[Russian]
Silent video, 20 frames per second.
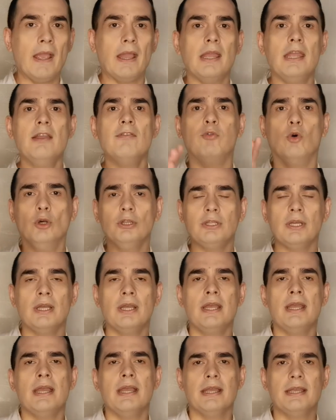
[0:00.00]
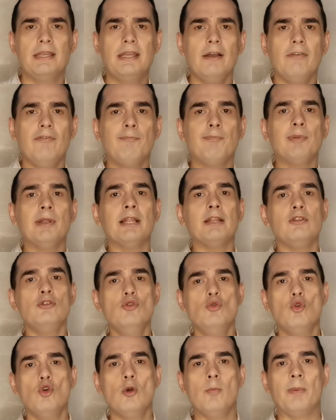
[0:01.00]
И вот я
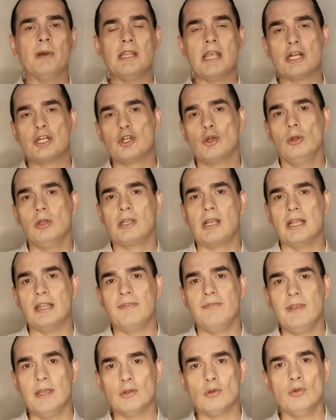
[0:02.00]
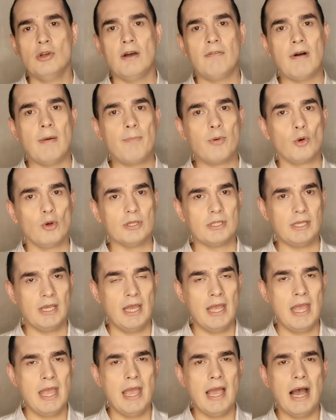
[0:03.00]
вплотную подошел к ответу на вопрос
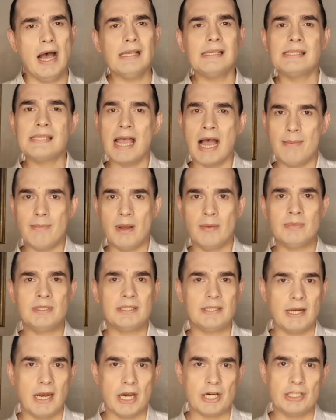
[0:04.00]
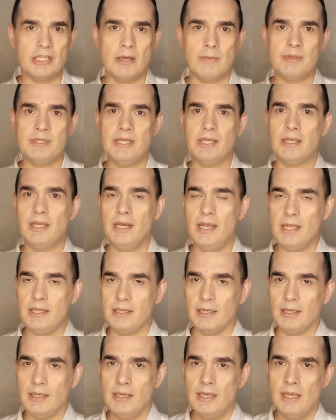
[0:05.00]
о самом страшном
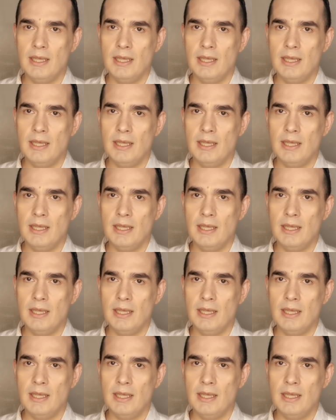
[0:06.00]
секрете